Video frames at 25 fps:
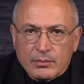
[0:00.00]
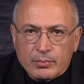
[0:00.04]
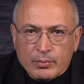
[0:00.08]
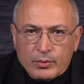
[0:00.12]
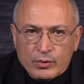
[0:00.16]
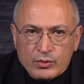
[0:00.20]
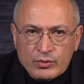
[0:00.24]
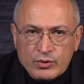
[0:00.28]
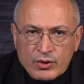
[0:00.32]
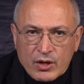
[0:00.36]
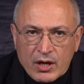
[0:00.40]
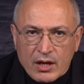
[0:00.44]
то
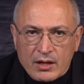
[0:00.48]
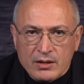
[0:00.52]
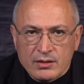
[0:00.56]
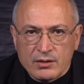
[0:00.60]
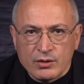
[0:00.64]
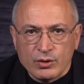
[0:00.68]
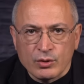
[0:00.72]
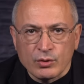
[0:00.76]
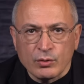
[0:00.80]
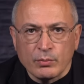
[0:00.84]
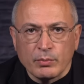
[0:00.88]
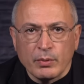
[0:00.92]

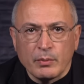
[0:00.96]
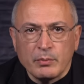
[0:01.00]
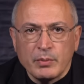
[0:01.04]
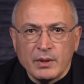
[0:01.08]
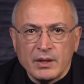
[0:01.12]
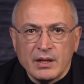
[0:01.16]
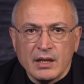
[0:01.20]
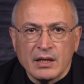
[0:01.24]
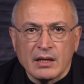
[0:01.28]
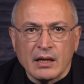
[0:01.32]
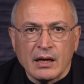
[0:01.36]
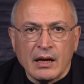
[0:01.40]
получается, что
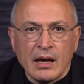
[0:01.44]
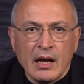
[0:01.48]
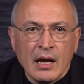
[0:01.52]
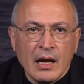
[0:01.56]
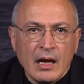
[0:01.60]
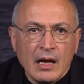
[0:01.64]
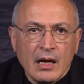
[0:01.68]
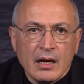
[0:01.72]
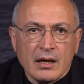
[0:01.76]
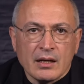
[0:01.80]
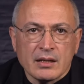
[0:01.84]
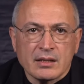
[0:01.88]
победитель
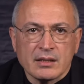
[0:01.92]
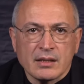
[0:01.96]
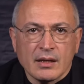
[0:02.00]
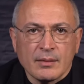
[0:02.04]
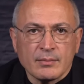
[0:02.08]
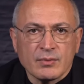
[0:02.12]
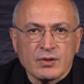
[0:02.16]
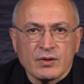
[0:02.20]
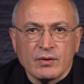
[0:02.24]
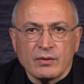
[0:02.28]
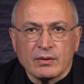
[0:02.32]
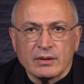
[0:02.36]

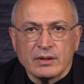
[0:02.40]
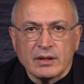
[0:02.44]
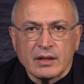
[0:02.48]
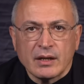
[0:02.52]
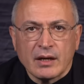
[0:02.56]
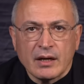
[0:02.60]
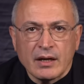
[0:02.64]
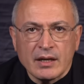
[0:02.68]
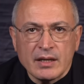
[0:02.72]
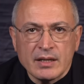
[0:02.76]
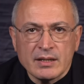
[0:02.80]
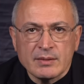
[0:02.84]
исламского
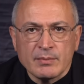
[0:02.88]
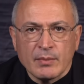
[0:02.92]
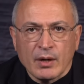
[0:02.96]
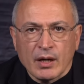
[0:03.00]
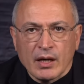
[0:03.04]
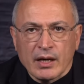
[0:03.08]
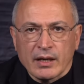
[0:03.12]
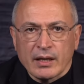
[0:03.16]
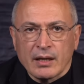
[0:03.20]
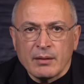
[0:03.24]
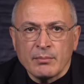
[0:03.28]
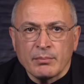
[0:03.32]
терроризма,
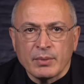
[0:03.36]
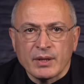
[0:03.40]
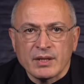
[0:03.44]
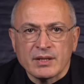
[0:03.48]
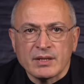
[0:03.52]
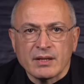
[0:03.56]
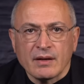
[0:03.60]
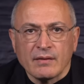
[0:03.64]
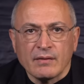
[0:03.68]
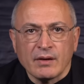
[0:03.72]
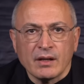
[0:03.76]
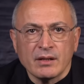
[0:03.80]
каким
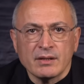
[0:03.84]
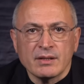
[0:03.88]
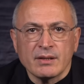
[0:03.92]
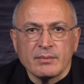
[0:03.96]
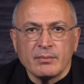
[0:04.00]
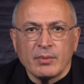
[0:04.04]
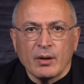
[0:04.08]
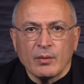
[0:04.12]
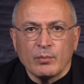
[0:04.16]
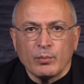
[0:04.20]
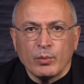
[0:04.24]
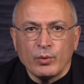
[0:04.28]
представлял
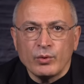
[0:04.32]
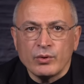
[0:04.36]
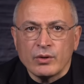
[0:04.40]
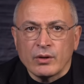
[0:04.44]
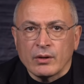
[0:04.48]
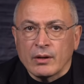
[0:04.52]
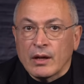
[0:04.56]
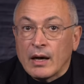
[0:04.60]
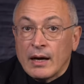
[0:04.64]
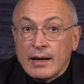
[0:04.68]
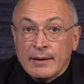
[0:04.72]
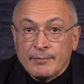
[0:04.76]
себя
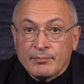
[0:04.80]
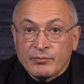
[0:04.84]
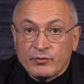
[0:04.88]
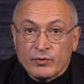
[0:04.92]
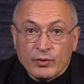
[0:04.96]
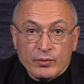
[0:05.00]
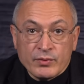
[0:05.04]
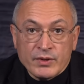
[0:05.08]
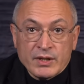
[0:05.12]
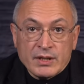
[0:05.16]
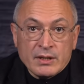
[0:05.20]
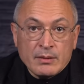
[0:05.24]
Путин,
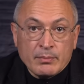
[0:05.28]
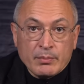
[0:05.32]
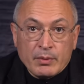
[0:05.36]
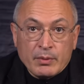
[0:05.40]
вовсе не